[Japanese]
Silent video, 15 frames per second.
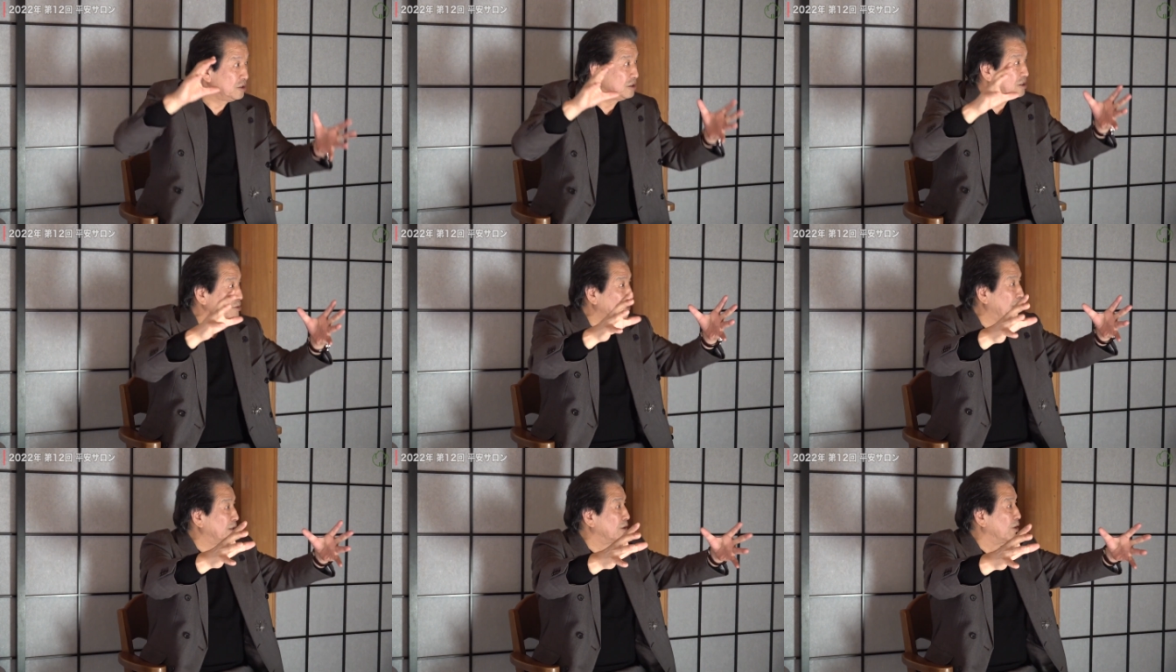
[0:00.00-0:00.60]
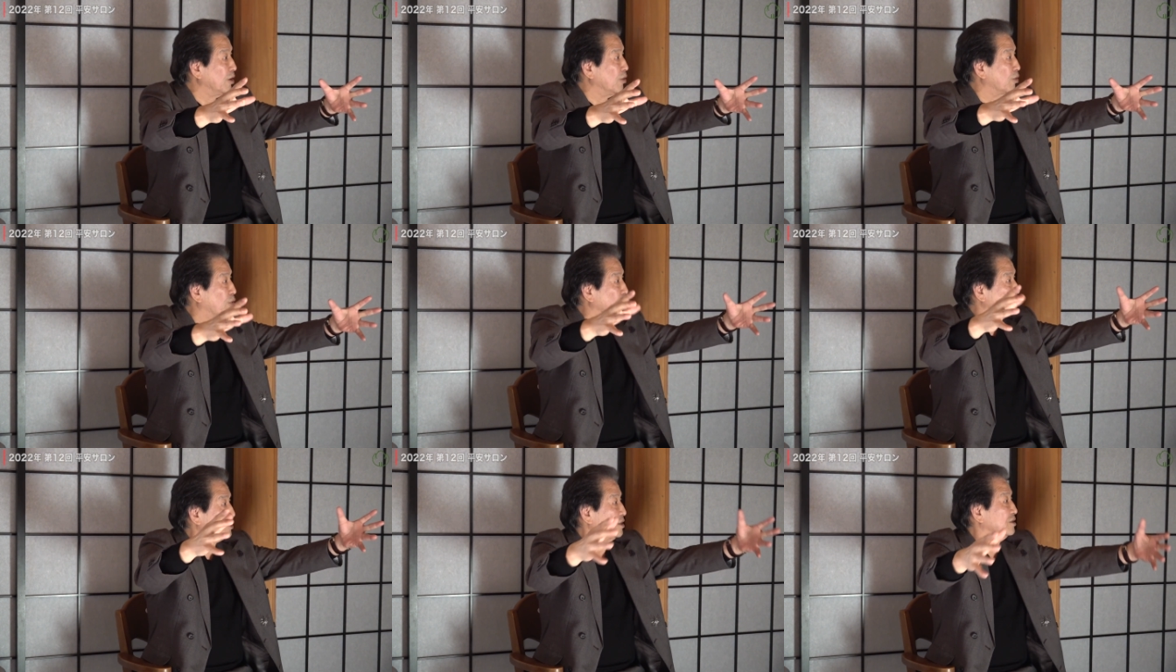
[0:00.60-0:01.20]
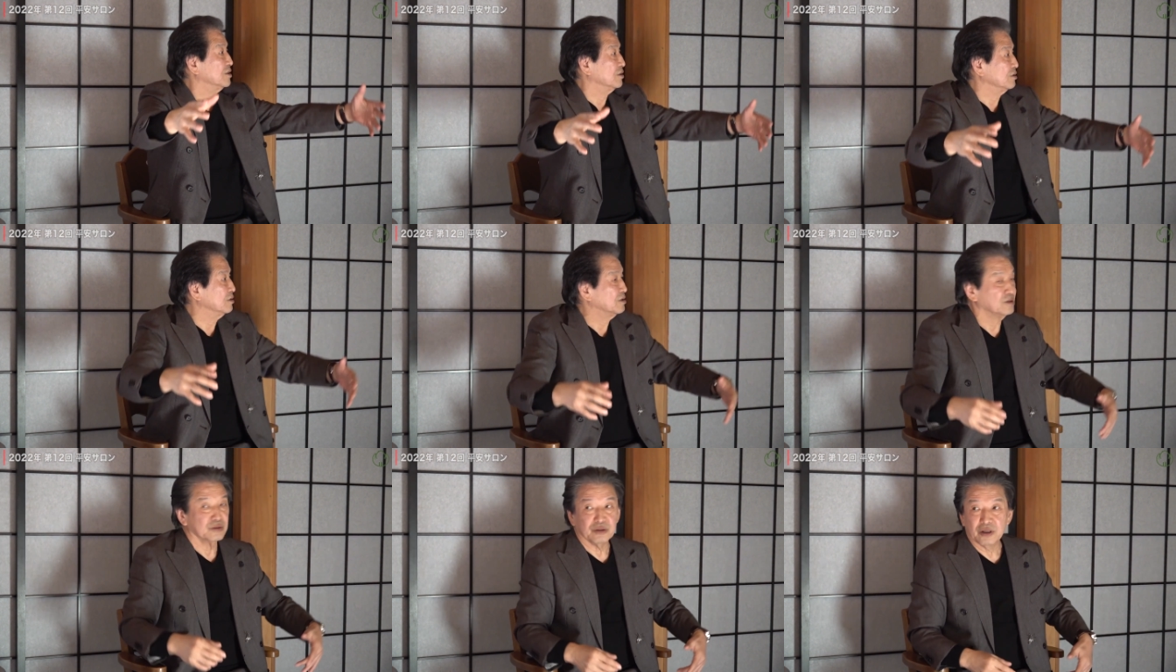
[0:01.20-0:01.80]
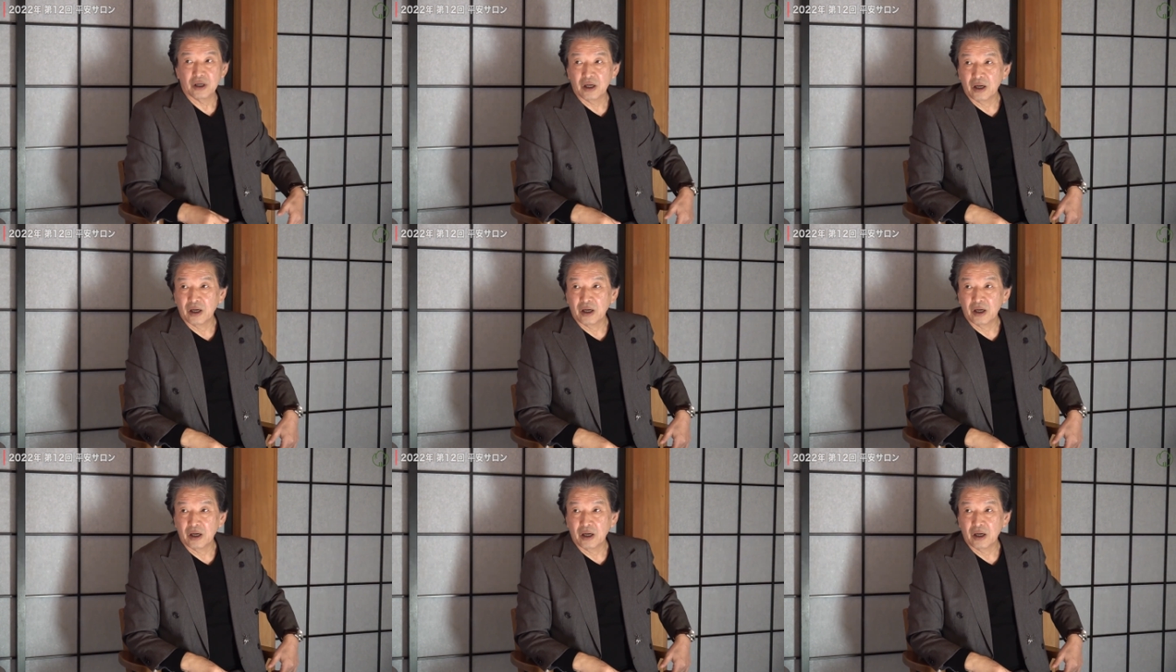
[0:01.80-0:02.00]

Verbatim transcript: 1枚の絵を構成するっていう